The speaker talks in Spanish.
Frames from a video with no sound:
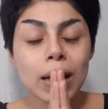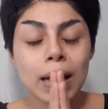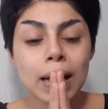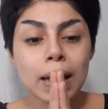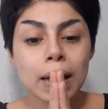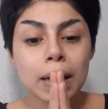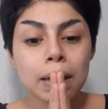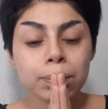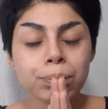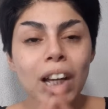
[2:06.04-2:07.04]

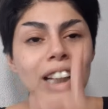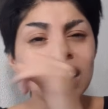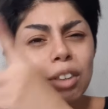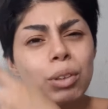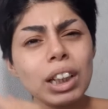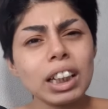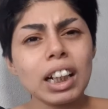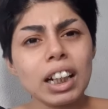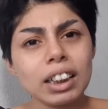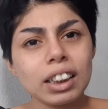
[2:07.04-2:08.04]
Eh, aquí les voy a
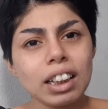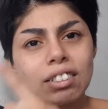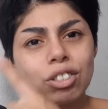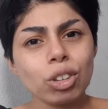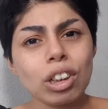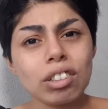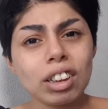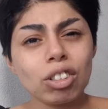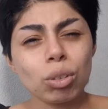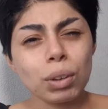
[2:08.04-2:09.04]
dejar las historias que
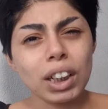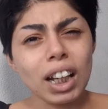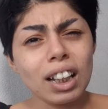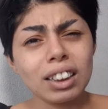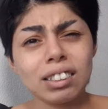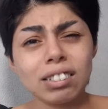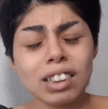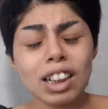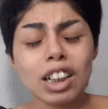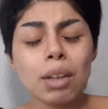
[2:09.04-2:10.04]
les subí a
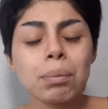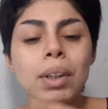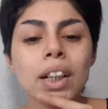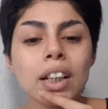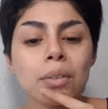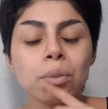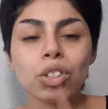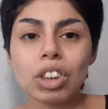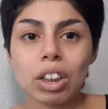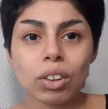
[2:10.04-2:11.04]
Instagram
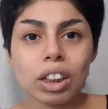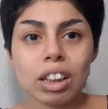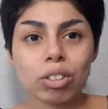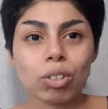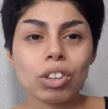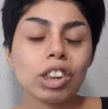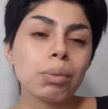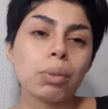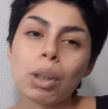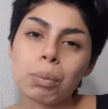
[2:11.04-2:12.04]
mostrándoles las
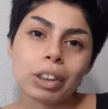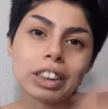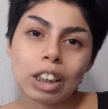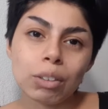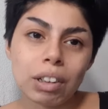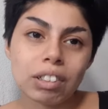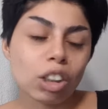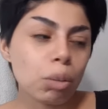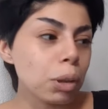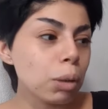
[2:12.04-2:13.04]
cositas porque pues ya no va a ser
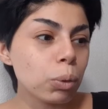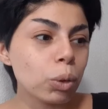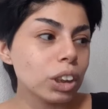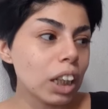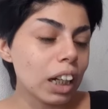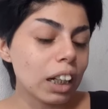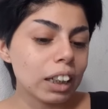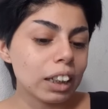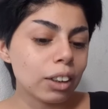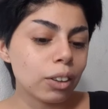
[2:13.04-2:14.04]
lo mismo. Ya
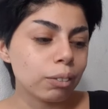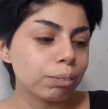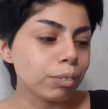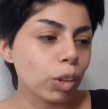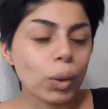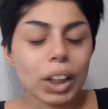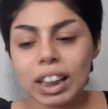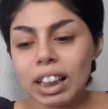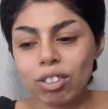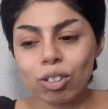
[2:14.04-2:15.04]
eh,
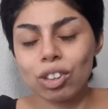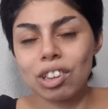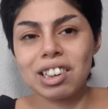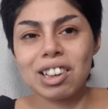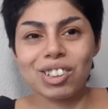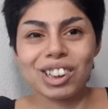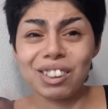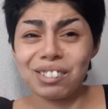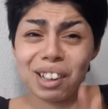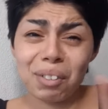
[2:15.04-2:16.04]
guardé las cosas y así ya
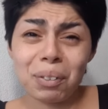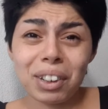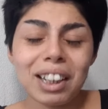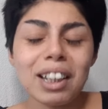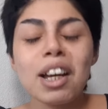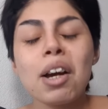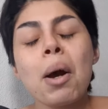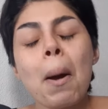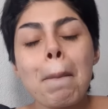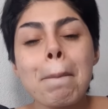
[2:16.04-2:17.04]
les acomodé.
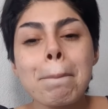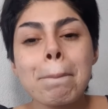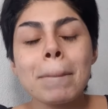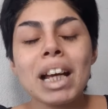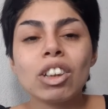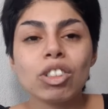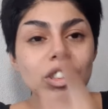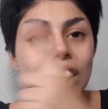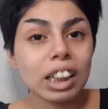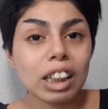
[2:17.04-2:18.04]
Mm,
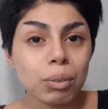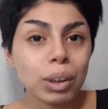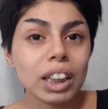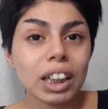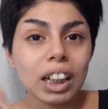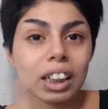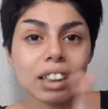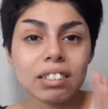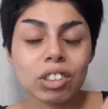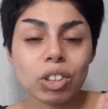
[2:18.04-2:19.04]
entonces aquí les voy a dejar
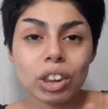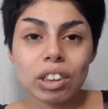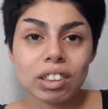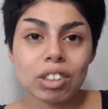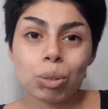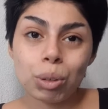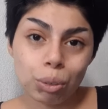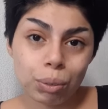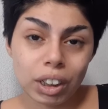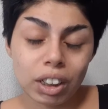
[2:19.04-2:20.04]
las historias que estuve
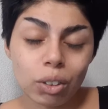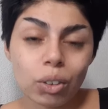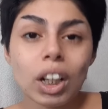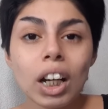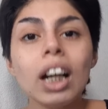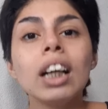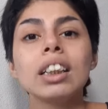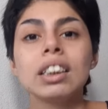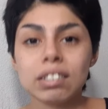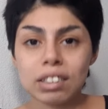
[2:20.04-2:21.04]
subiendo a
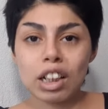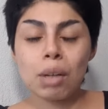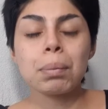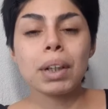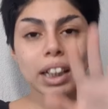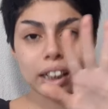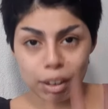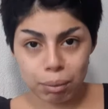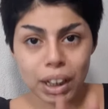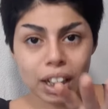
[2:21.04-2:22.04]
Instagram para que
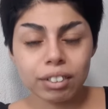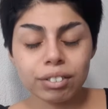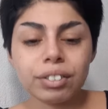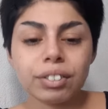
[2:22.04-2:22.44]
las vean.